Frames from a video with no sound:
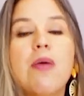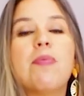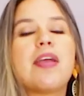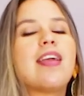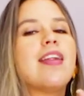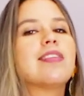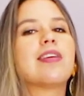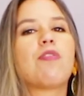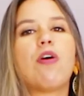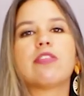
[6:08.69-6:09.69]
porque criança
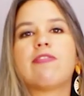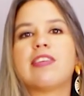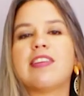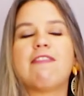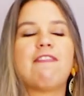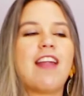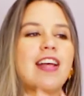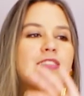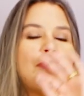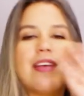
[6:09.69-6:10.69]
gosta de fazer
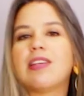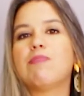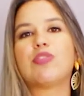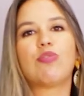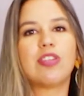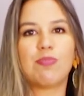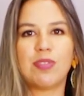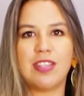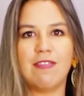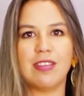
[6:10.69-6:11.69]
frases mais absurdas
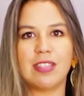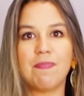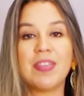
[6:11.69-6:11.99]
possíveis.